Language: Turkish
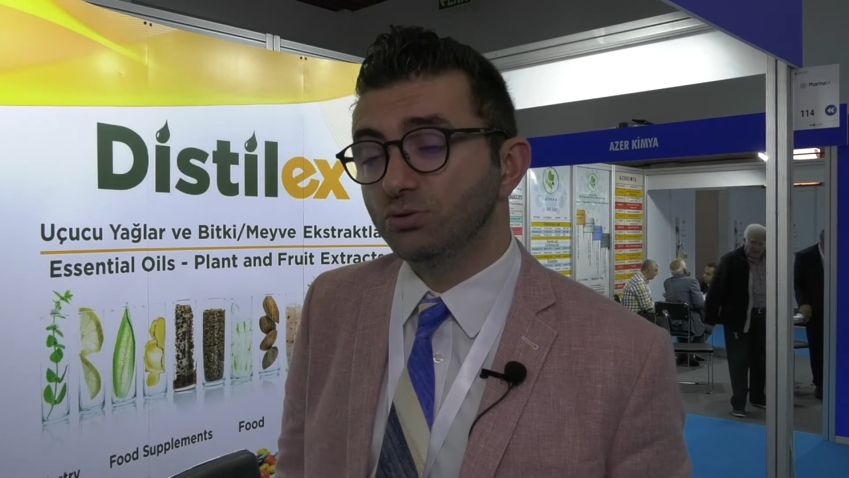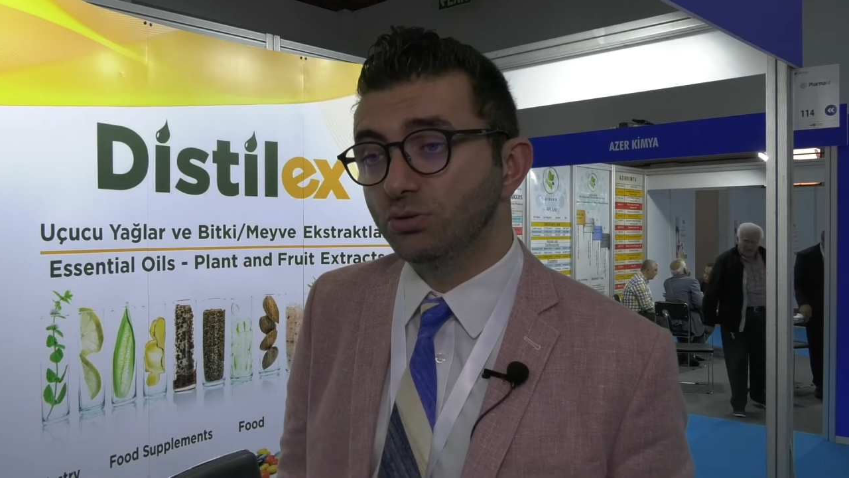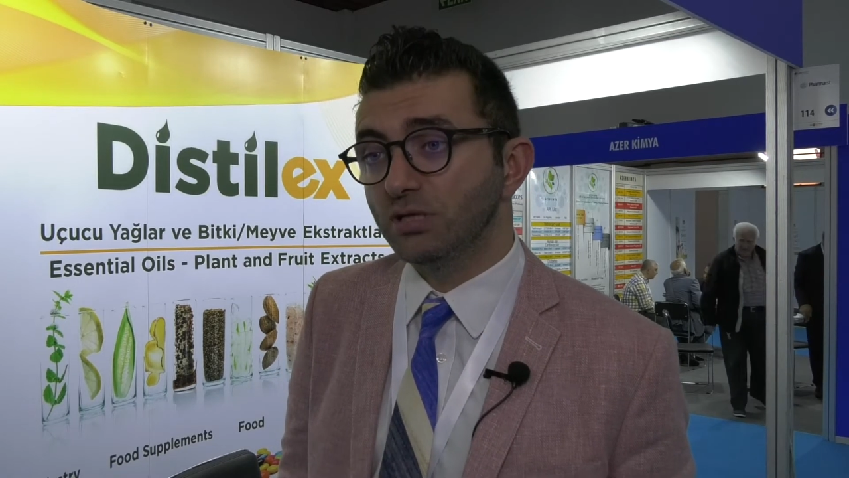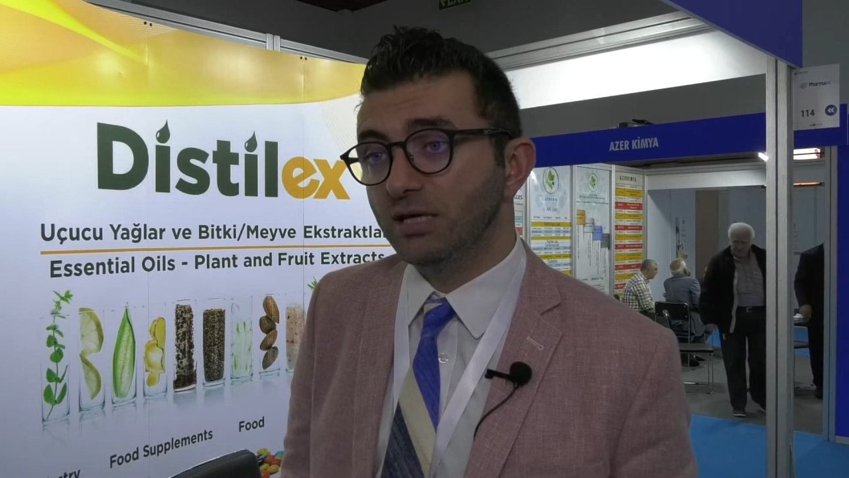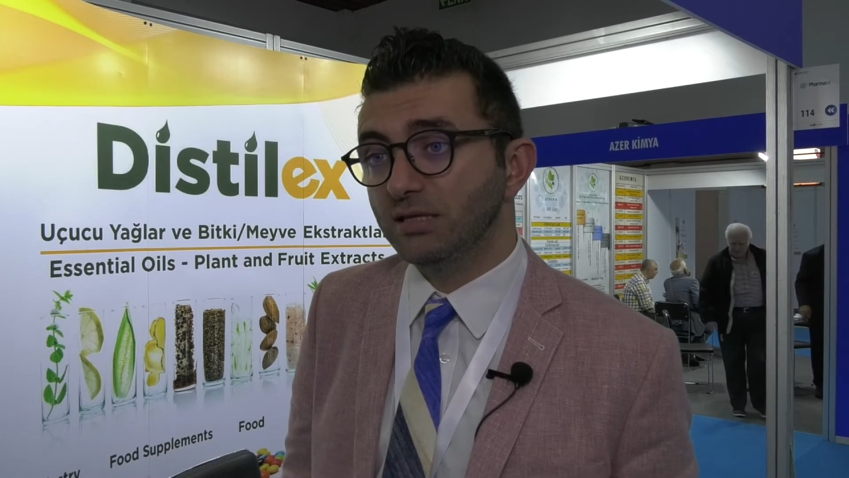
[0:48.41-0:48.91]

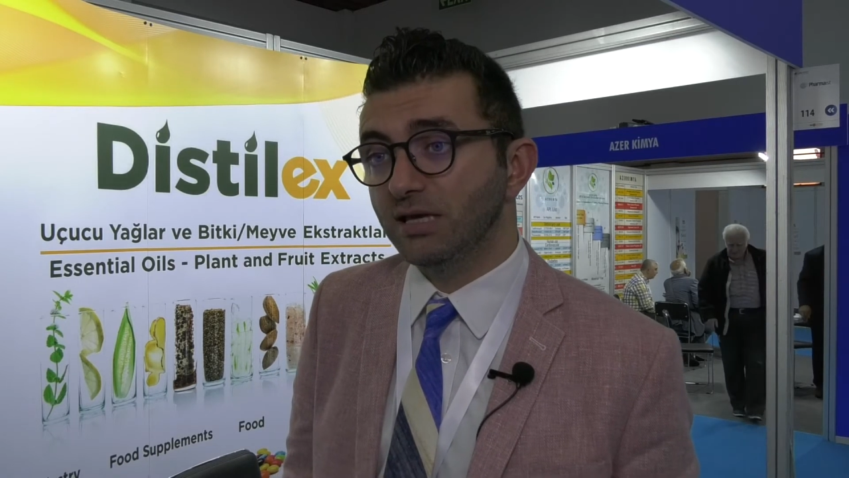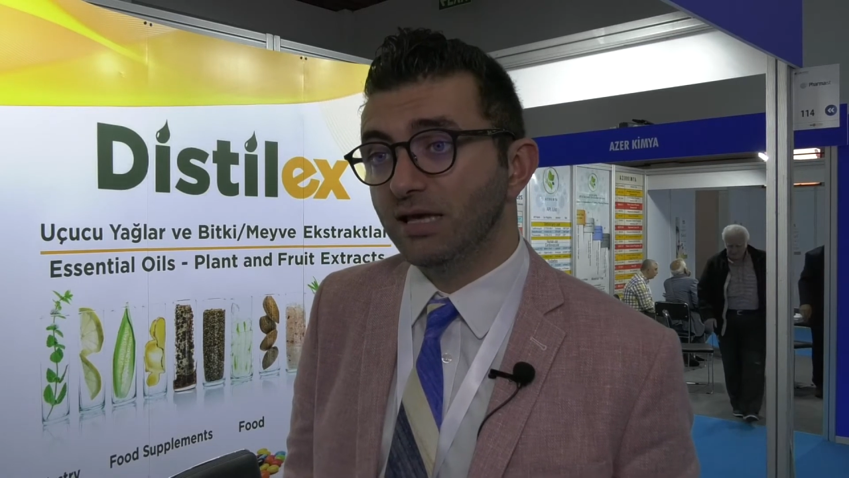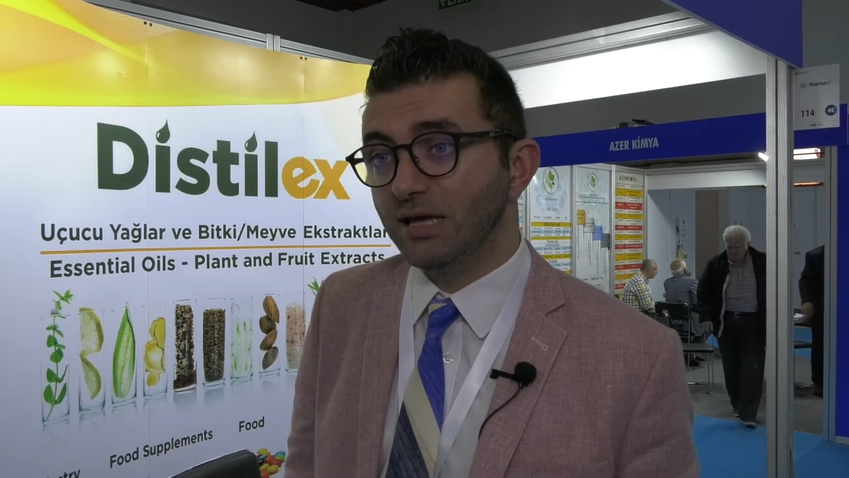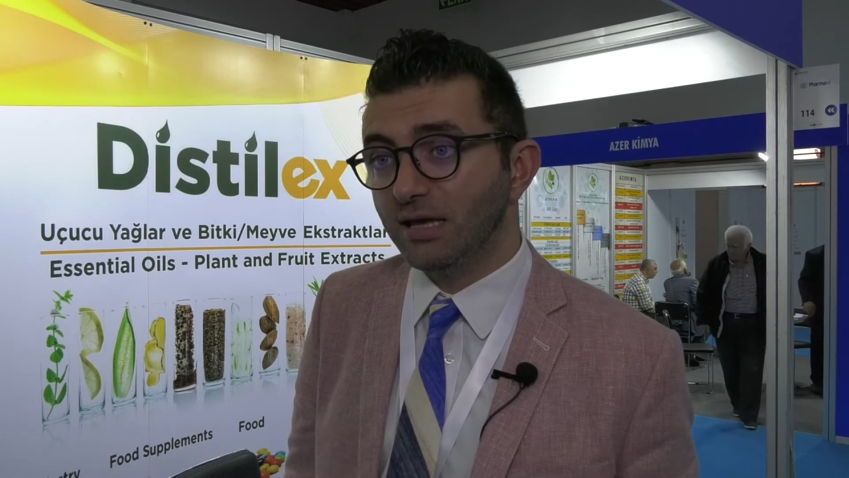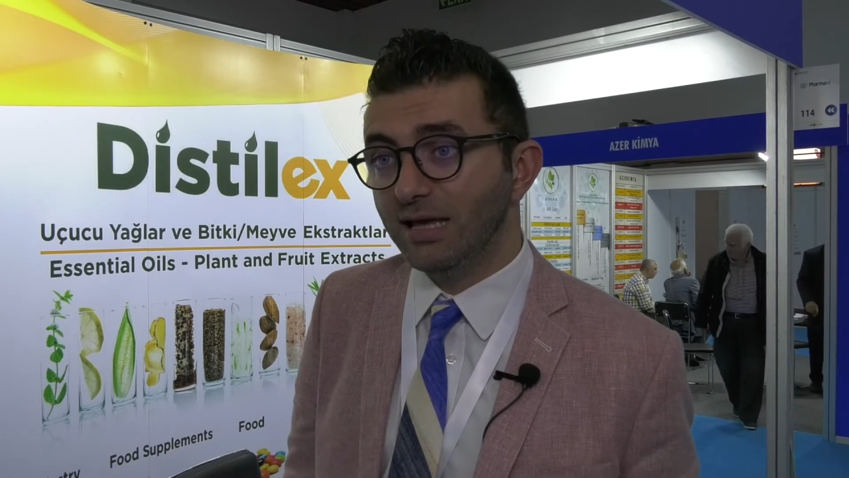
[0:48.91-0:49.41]

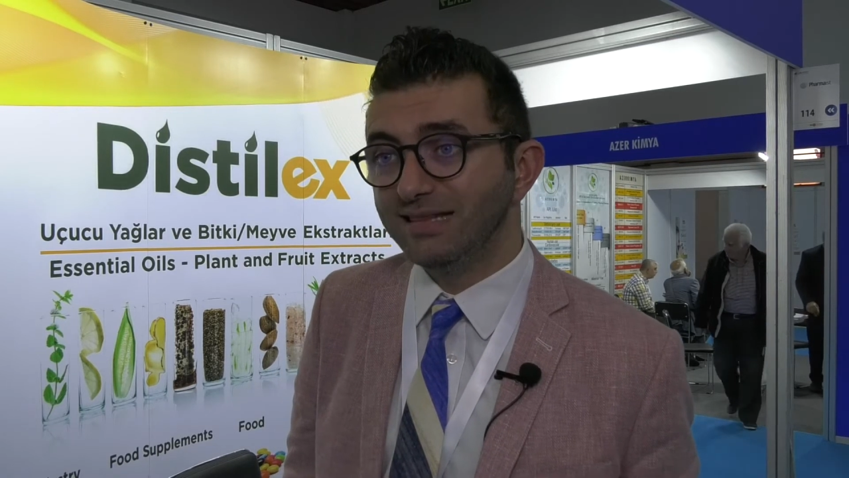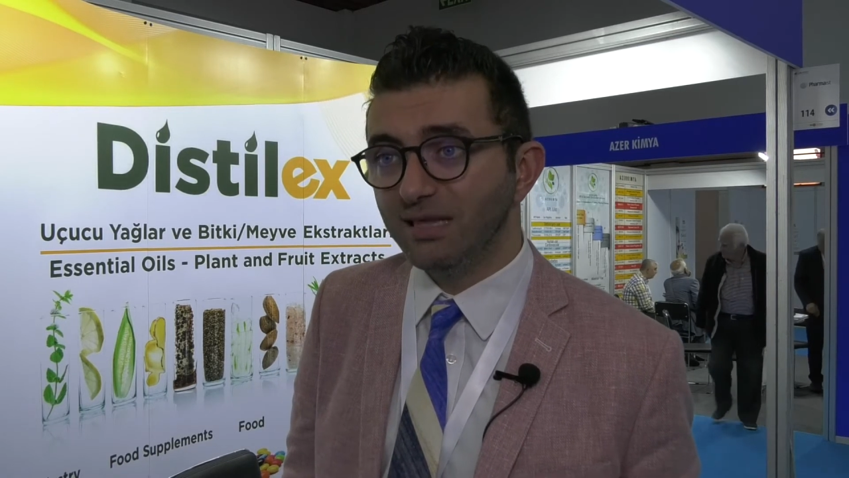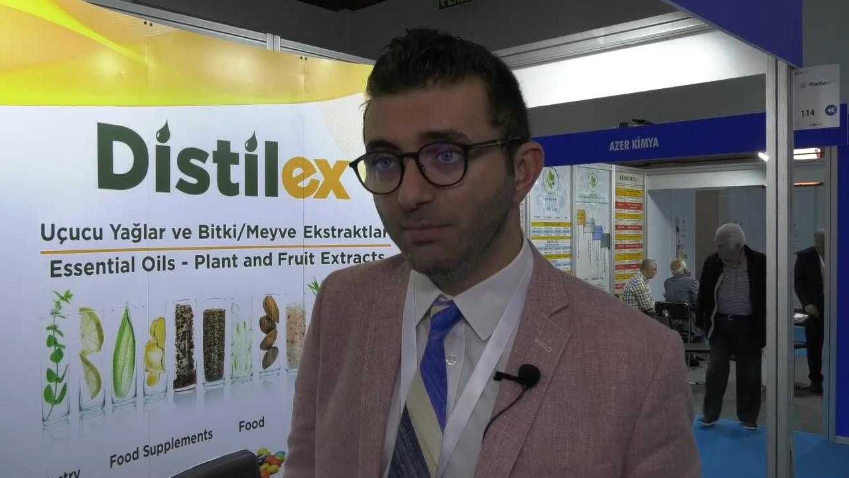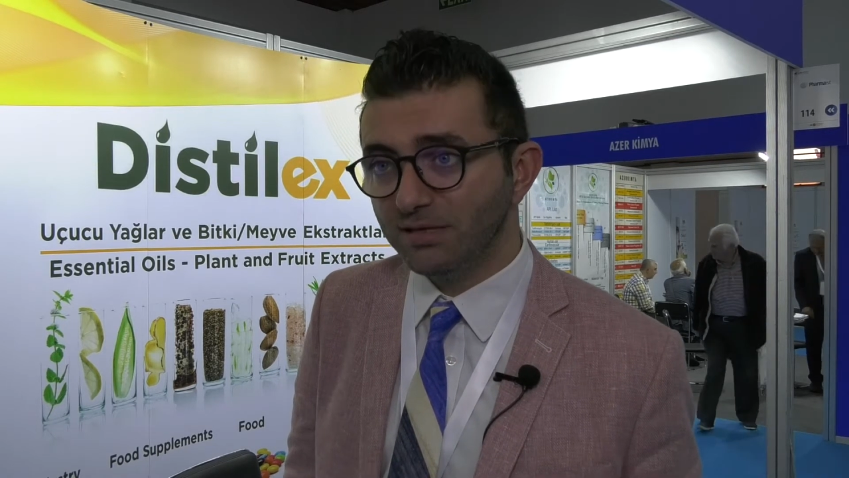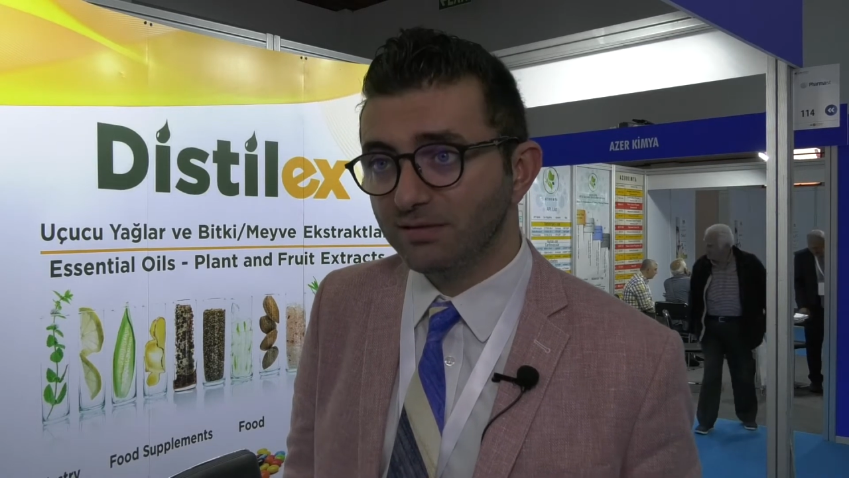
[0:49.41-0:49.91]
Türkiye'de
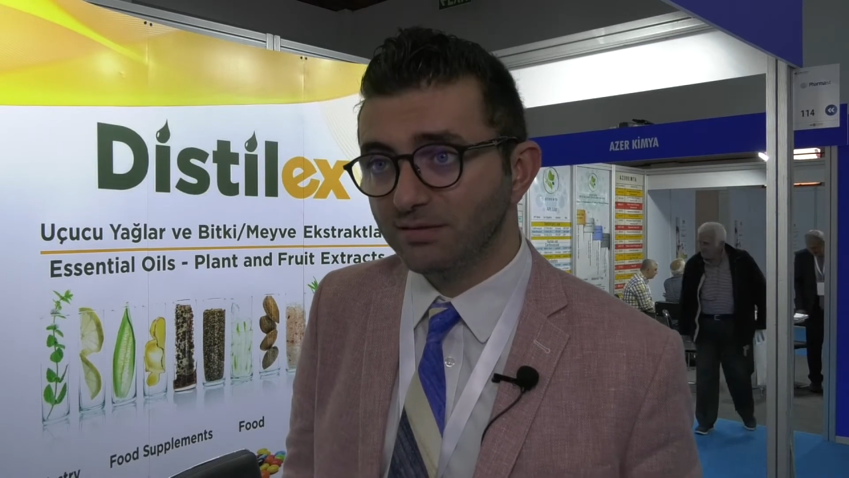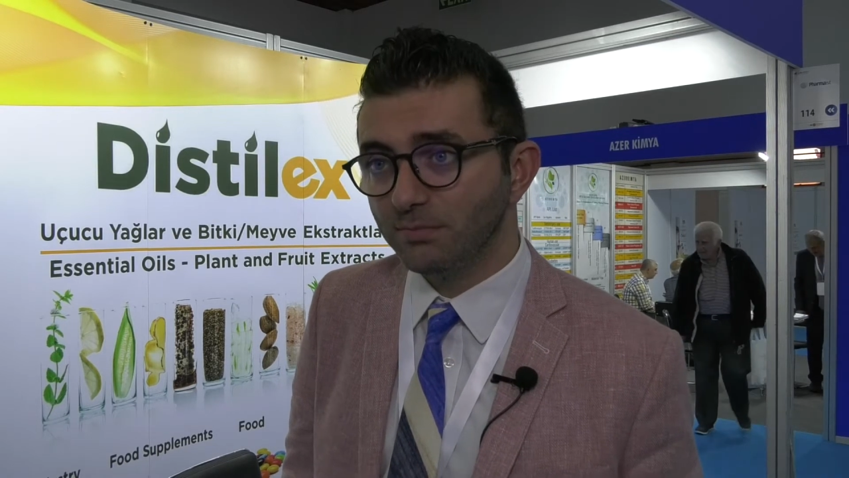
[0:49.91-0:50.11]
endemik